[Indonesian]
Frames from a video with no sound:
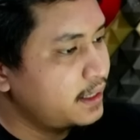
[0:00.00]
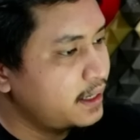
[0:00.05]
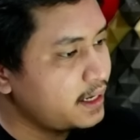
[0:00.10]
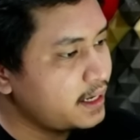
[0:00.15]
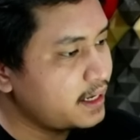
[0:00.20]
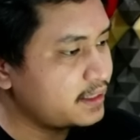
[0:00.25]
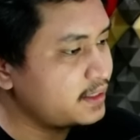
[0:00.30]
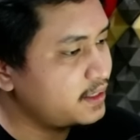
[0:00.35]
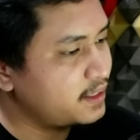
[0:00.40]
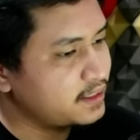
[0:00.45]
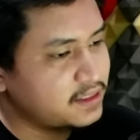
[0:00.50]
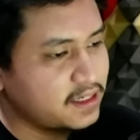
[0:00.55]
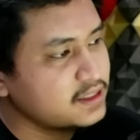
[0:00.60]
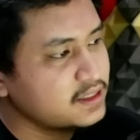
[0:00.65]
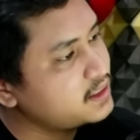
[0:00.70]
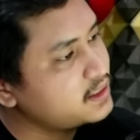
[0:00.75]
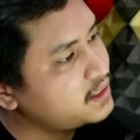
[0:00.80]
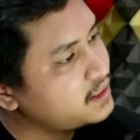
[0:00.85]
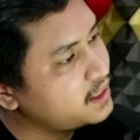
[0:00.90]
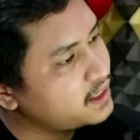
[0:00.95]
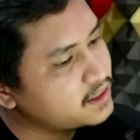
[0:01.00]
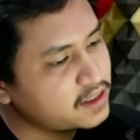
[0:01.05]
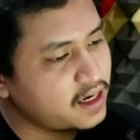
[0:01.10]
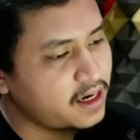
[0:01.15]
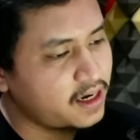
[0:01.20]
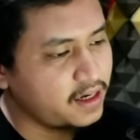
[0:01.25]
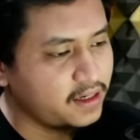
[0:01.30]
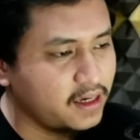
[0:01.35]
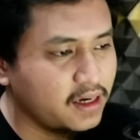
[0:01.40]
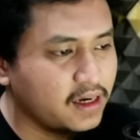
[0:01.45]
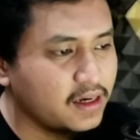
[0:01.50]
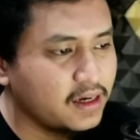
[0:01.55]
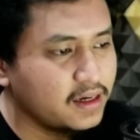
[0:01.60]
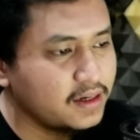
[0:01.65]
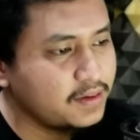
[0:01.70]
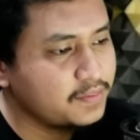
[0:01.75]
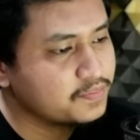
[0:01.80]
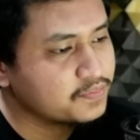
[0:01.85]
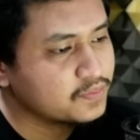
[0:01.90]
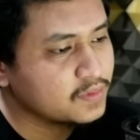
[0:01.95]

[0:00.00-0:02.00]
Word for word: Hah, Tidak sia-sia saya